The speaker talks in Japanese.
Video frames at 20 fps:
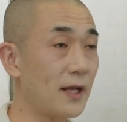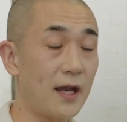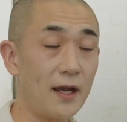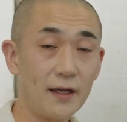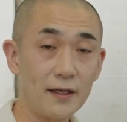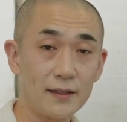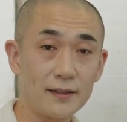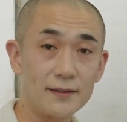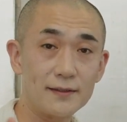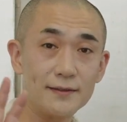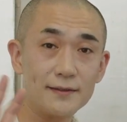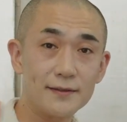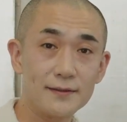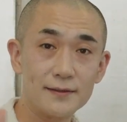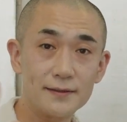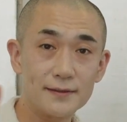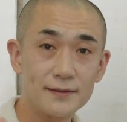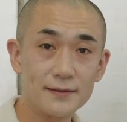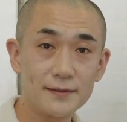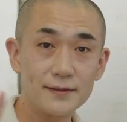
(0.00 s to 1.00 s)
はい、おやす
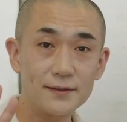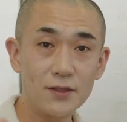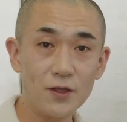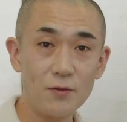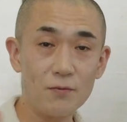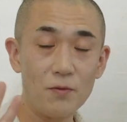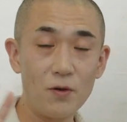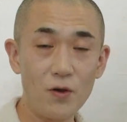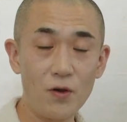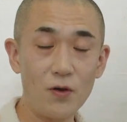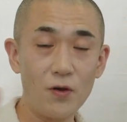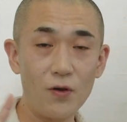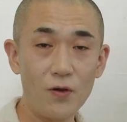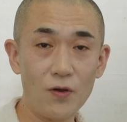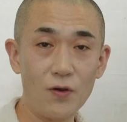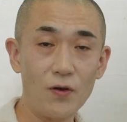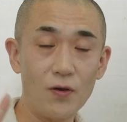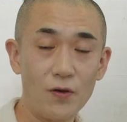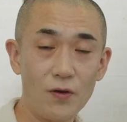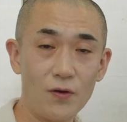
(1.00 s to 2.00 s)
みなさい。どうも
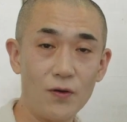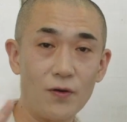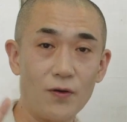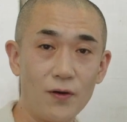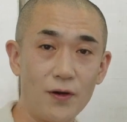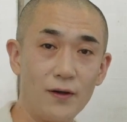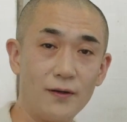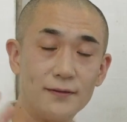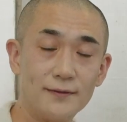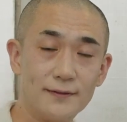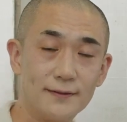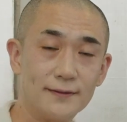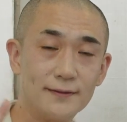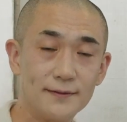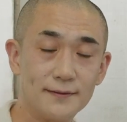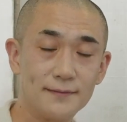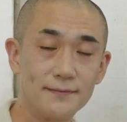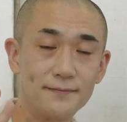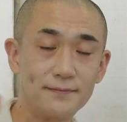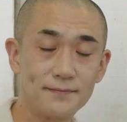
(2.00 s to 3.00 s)
あり
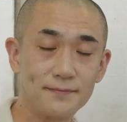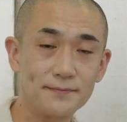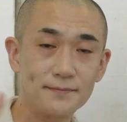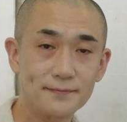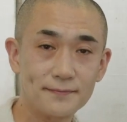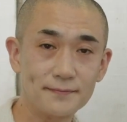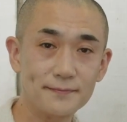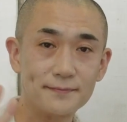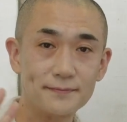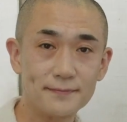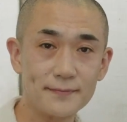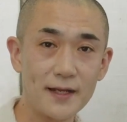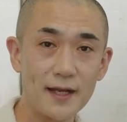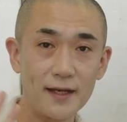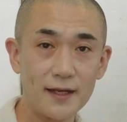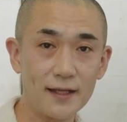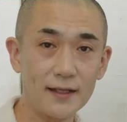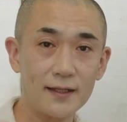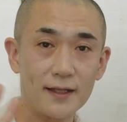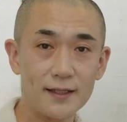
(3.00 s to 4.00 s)
がとうございまし
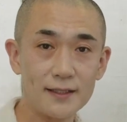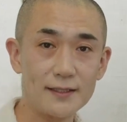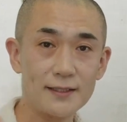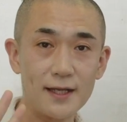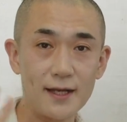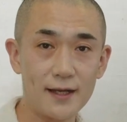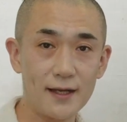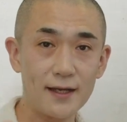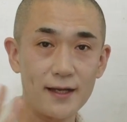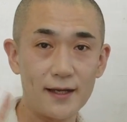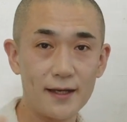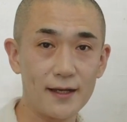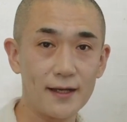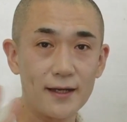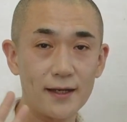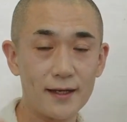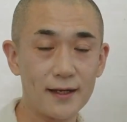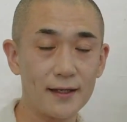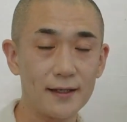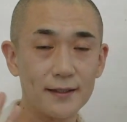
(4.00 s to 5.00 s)
た。ありがとうござい
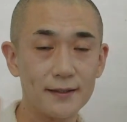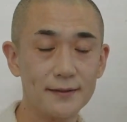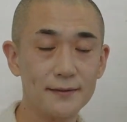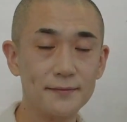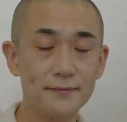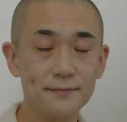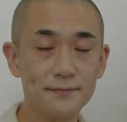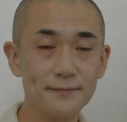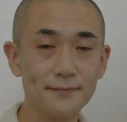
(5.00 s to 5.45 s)
ました。